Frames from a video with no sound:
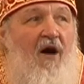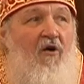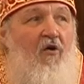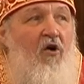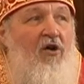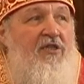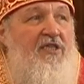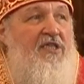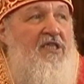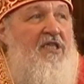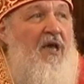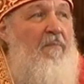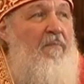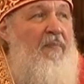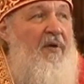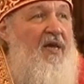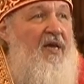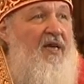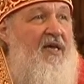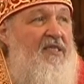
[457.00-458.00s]
от
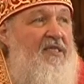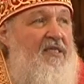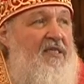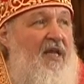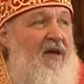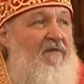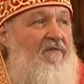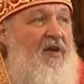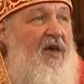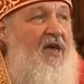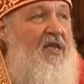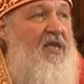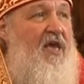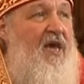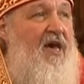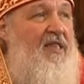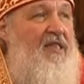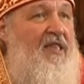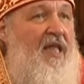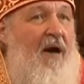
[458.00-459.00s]

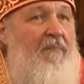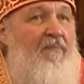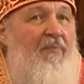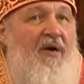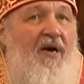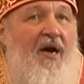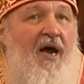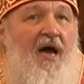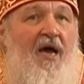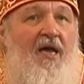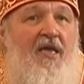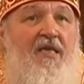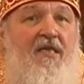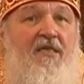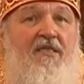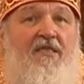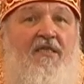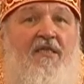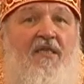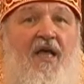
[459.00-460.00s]
соприкосновения добра и
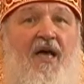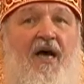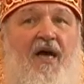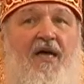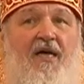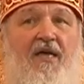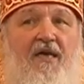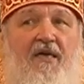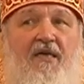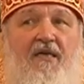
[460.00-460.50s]
зла.